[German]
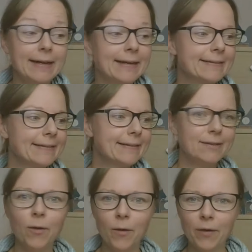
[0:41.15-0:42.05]
sind die
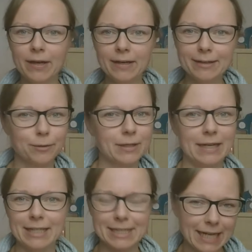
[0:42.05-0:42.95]
neuen
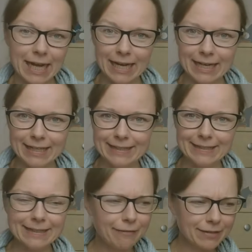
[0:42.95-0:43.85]
total strahlend,
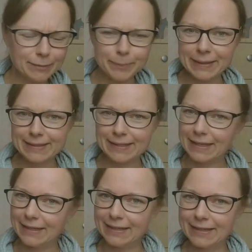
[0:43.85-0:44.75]
teilweise
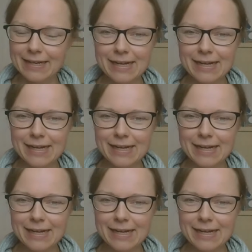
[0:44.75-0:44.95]
pastellig,